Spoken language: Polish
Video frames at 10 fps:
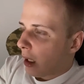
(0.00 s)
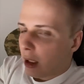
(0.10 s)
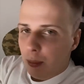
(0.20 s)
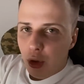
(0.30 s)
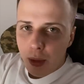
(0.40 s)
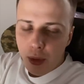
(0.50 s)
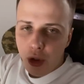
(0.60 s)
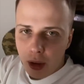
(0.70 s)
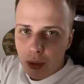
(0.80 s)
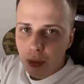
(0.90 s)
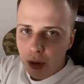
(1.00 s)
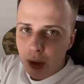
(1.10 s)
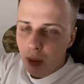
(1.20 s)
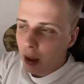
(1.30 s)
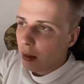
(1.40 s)
takim czymś się
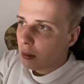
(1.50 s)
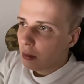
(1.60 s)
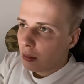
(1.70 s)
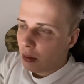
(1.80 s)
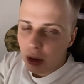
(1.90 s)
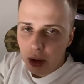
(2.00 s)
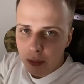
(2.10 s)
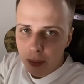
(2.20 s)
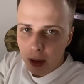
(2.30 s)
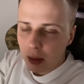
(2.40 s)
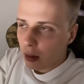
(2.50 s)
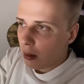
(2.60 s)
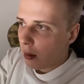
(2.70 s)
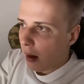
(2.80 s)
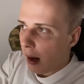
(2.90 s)
trudniła. Nie dziwi mnie to,